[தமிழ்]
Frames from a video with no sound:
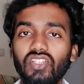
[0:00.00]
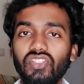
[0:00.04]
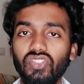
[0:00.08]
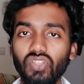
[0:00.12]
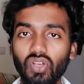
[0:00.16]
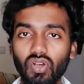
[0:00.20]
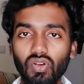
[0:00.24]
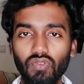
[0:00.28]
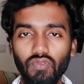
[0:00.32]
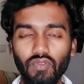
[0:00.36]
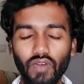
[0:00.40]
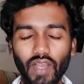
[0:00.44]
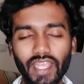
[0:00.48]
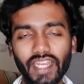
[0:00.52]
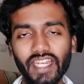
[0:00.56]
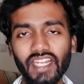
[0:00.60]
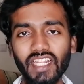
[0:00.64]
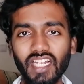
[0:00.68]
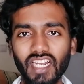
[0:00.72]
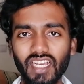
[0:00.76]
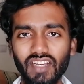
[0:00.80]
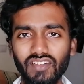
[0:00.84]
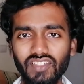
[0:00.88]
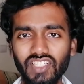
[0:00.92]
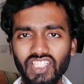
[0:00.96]
ஸோ
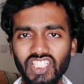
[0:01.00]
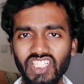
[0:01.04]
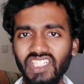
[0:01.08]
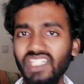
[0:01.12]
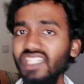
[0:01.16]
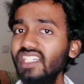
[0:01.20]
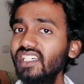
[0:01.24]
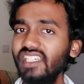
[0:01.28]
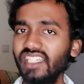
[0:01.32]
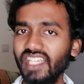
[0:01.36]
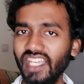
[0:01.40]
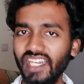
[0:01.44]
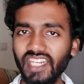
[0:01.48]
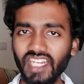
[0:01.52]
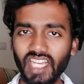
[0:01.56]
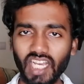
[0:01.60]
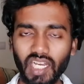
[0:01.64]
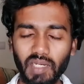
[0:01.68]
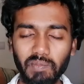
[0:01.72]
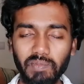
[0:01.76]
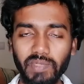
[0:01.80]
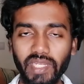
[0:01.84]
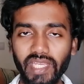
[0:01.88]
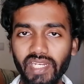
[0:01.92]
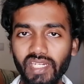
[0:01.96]
ஃபைனலாக வந்துட்டு என்ன
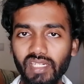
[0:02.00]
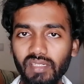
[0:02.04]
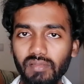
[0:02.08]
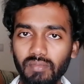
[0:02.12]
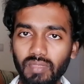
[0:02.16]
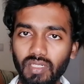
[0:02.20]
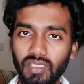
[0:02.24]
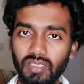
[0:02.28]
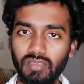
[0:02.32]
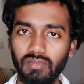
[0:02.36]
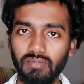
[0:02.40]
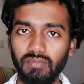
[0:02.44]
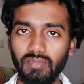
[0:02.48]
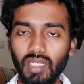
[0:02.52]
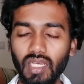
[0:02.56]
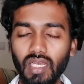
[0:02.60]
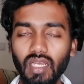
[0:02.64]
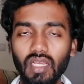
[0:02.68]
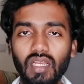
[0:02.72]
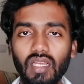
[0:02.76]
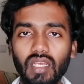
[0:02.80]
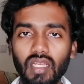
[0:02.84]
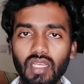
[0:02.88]
அப்டேட்னு பார்த்தோம்னா